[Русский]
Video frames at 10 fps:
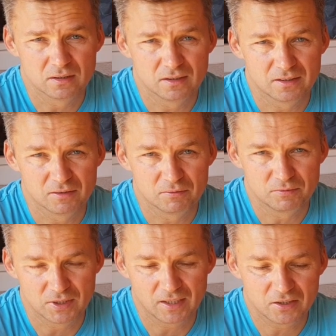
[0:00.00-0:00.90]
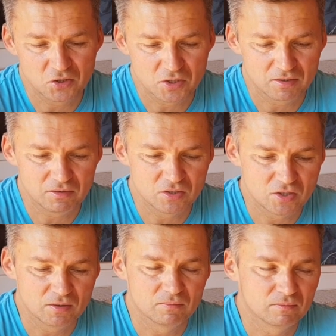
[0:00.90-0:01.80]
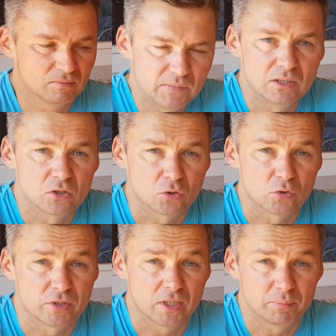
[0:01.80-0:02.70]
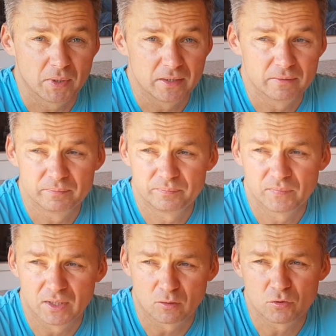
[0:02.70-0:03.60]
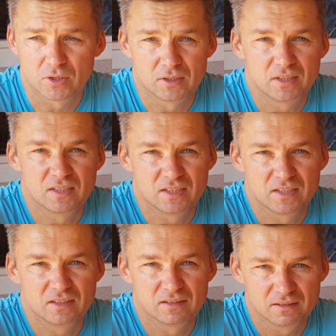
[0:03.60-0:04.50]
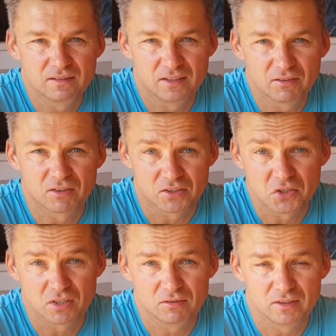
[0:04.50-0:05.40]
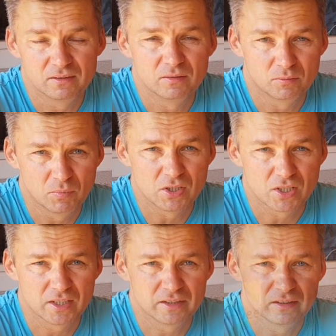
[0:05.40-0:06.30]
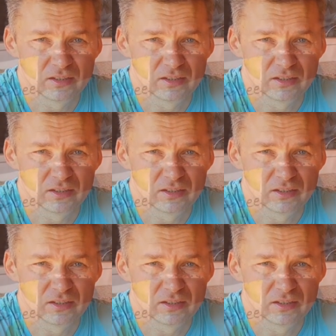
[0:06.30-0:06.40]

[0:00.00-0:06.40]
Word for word: Это всяко дешевле, чем 165. Короче, на 30 евро дешевле. Большая